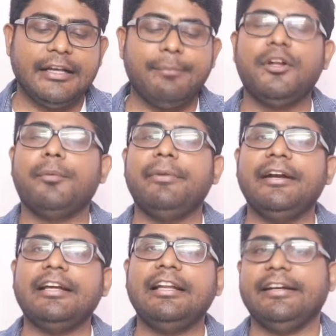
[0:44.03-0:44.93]

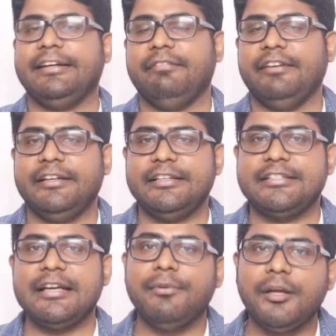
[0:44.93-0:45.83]
डेवलपमेंटल
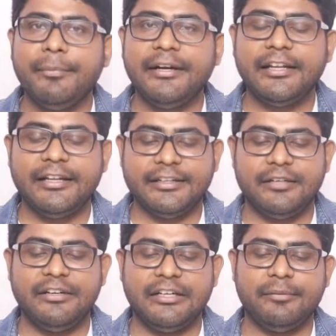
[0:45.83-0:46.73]
एक्टिविटीज डेवलपमेंटल
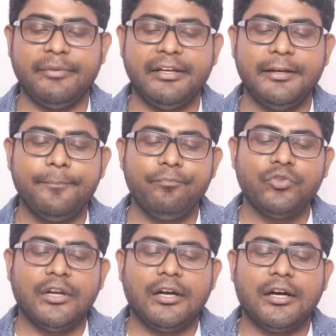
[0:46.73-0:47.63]
एक्टिविटी में
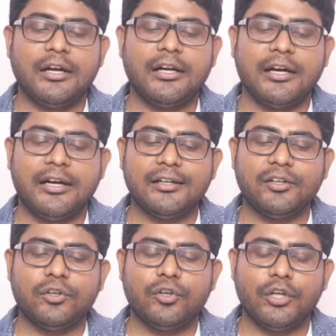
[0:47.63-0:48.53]
uh, का
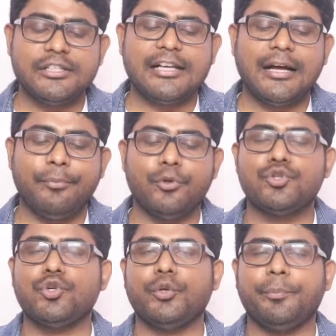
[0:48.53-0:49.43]
कौन सा
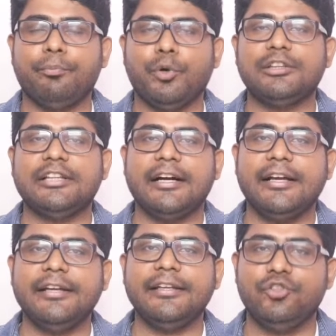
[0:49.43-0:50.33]
अप्रोच को बोलता
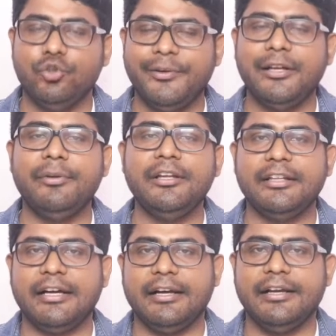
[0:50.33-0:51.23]
है कि ह्यूमन बींग
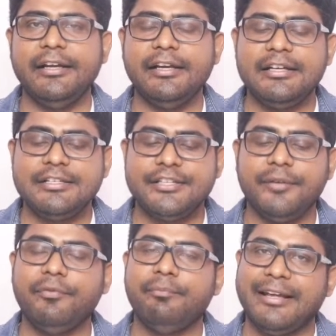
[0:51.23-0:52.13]
क्या है
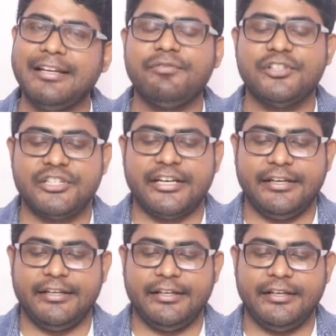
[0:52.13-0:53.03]
सिर्फ
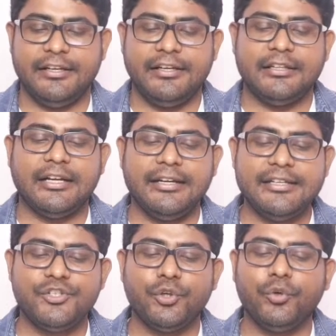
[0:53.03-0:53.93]
बेनिफिशियरी है दैट
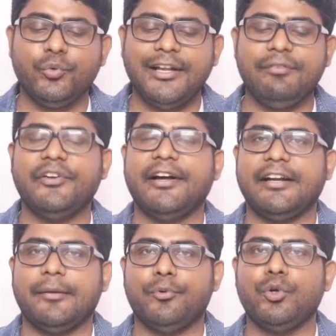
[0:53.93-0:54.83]
इज योर
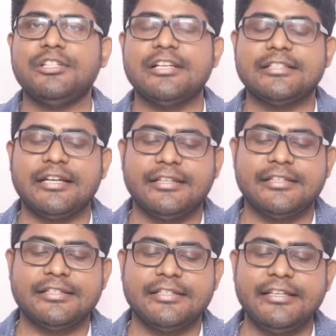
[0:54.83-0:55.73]
वेलफेयर अप्रोच एंड सारी
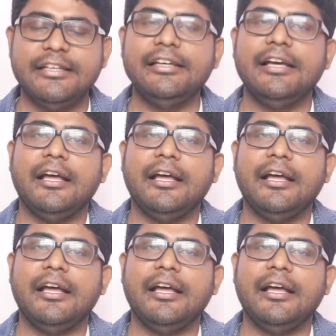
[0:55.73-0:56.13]
सी